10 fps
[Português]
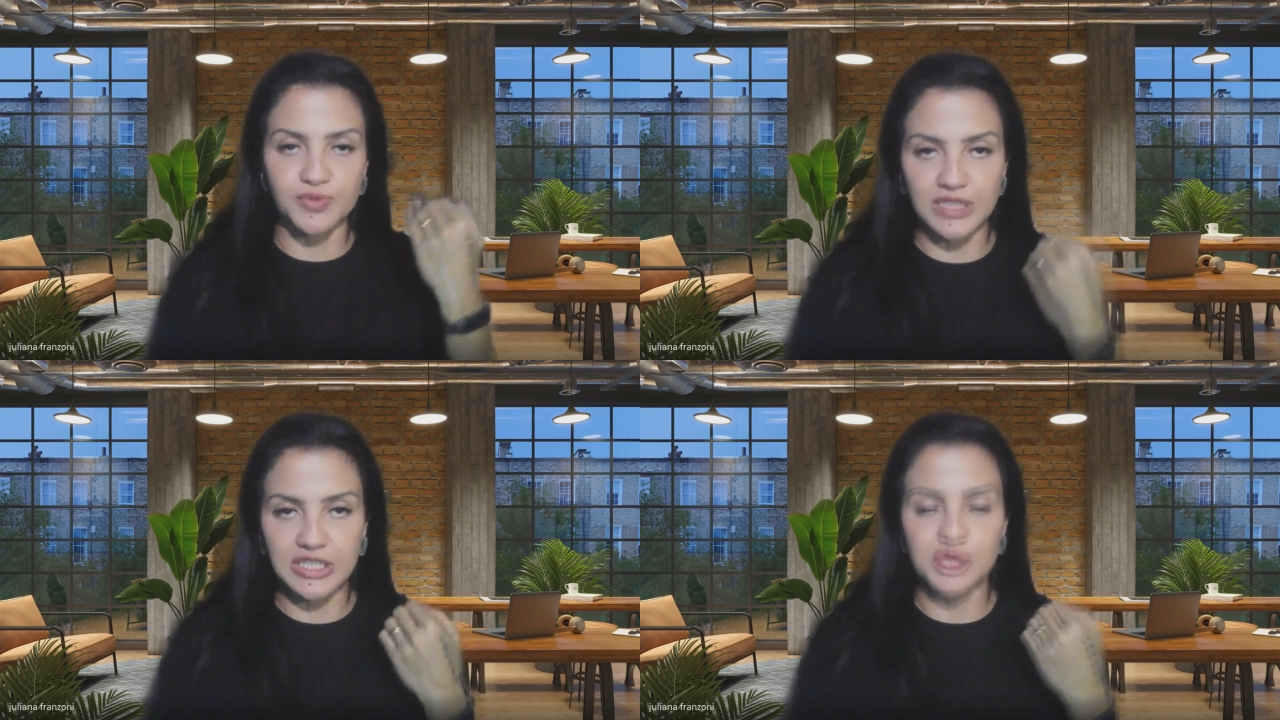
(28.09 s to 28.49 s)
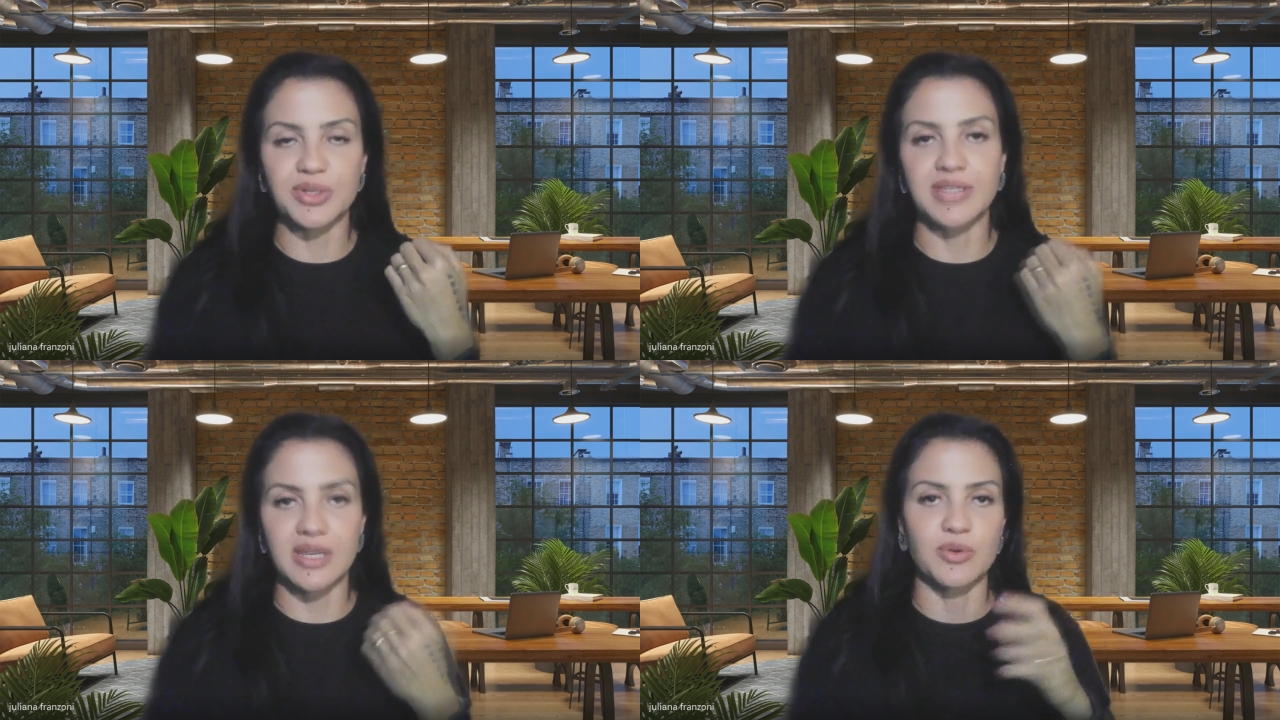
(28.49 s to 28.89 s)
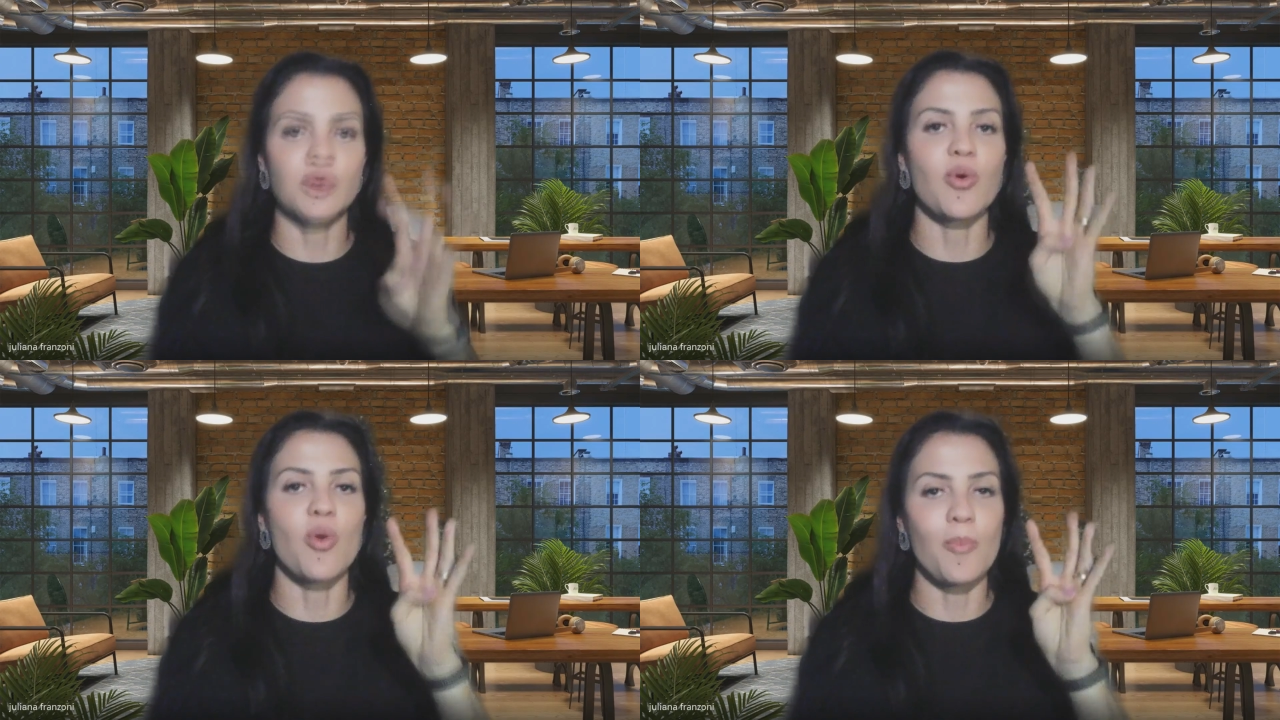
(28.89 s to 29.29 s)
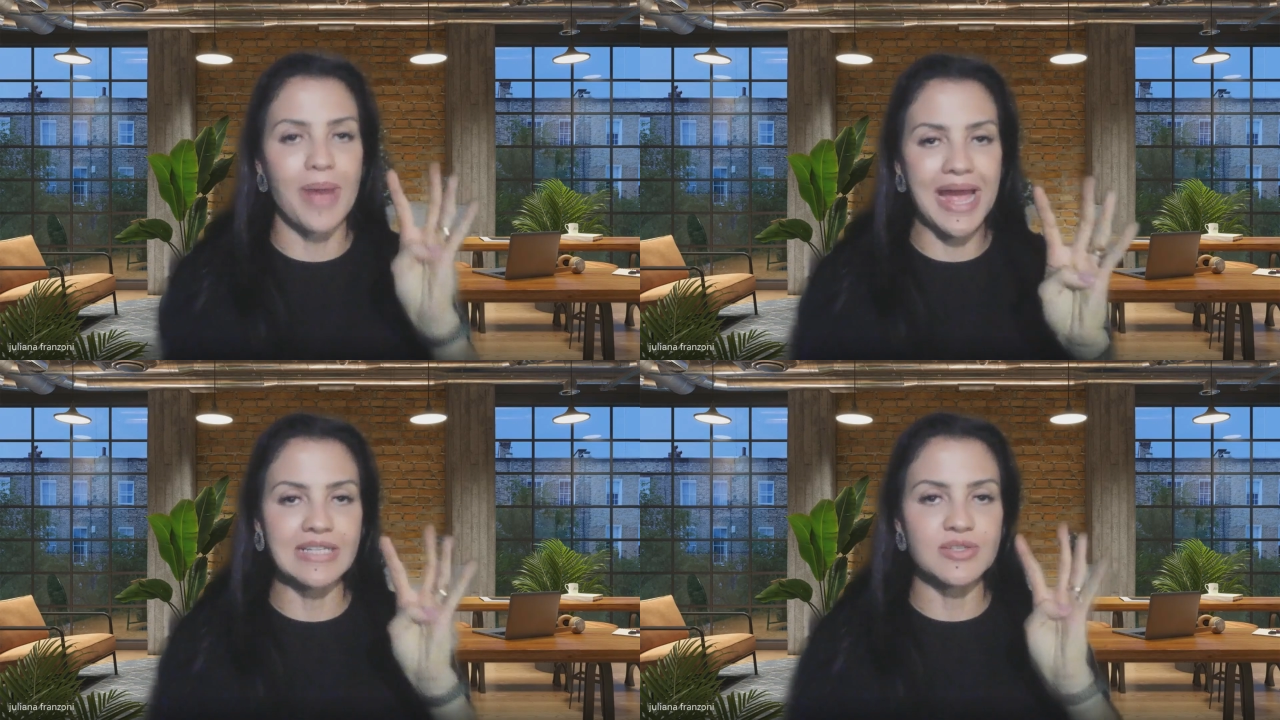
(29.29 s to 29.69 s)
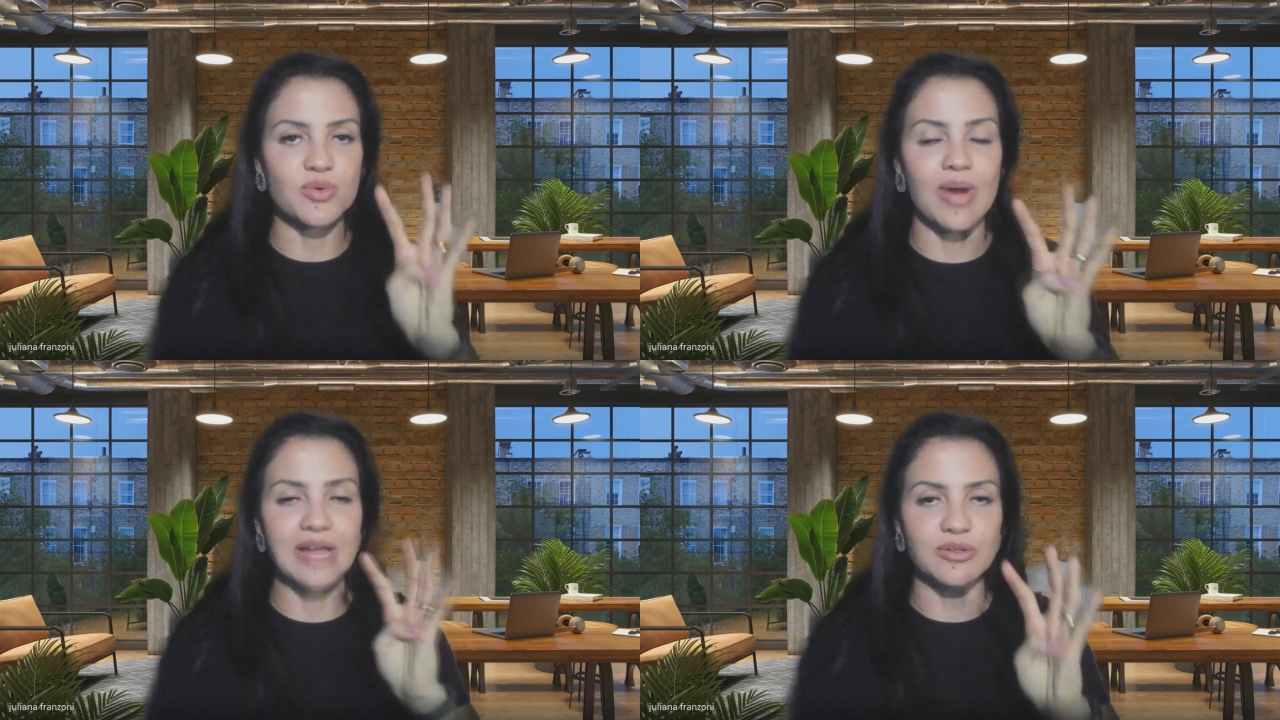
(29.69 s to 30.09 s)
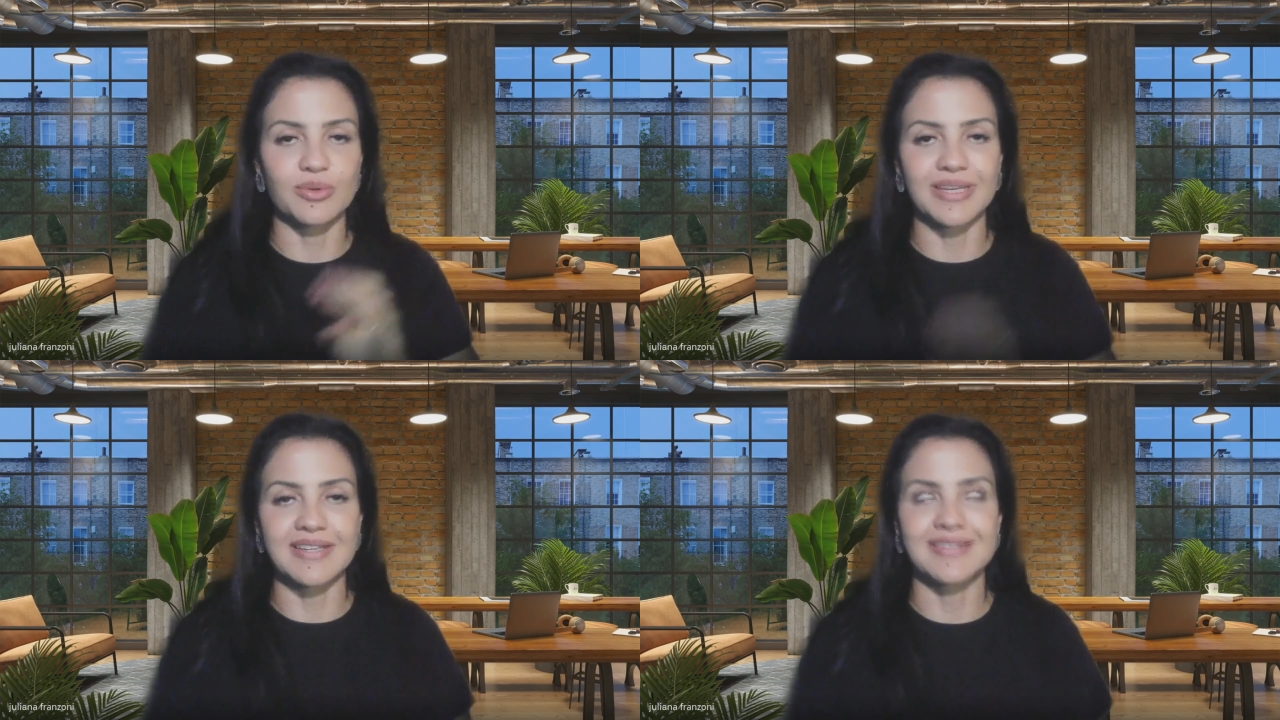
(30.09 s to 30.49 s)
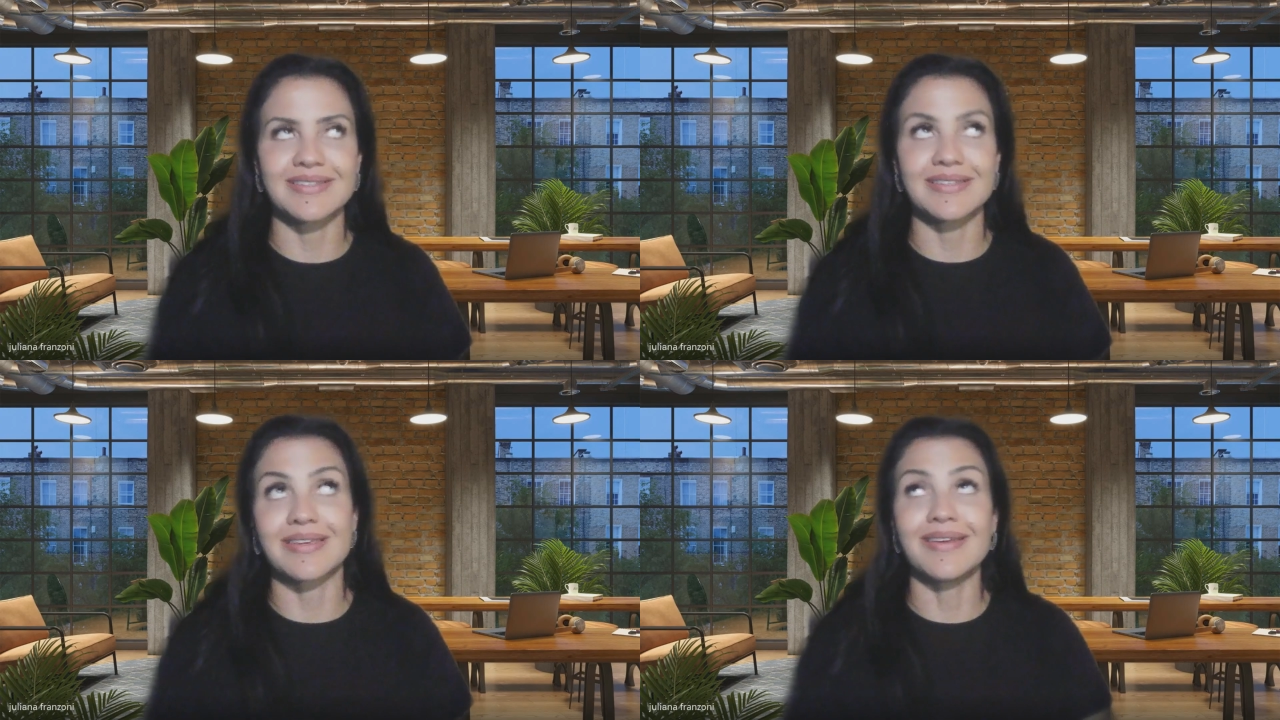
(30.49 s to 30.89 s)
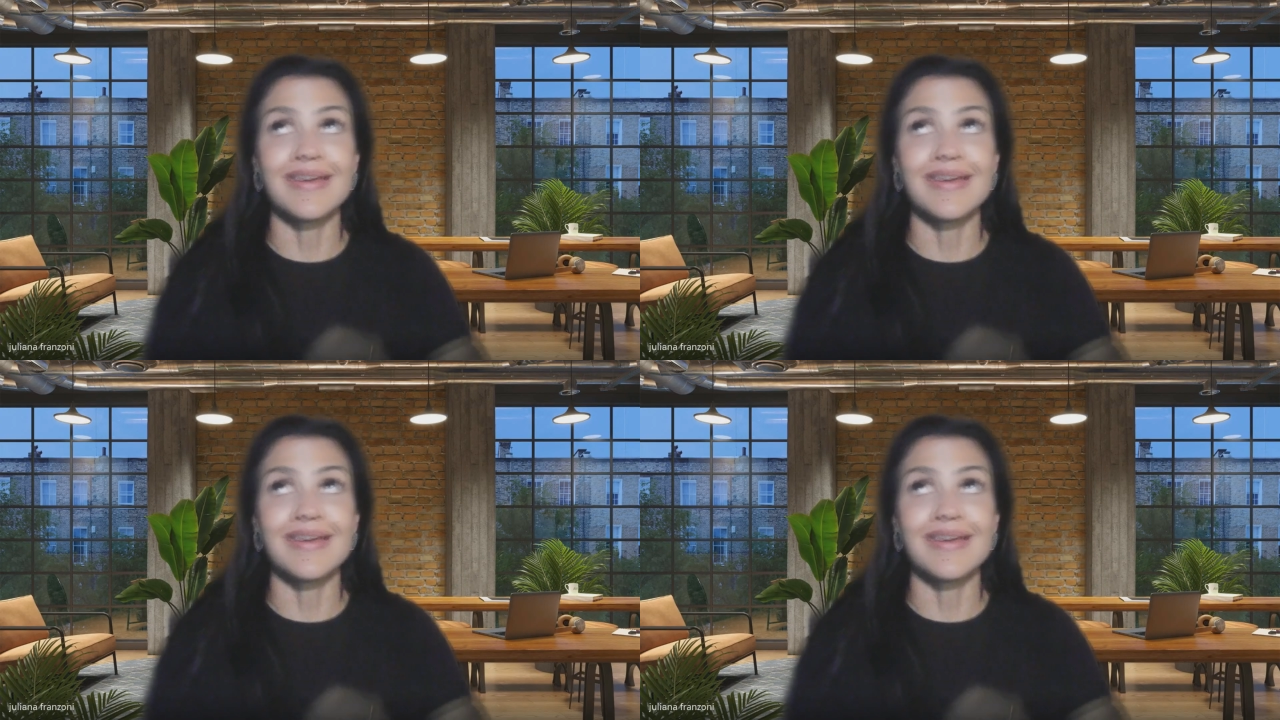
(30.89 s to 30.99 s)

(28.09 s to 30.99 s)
vídeo anterior com mais quatro doenças que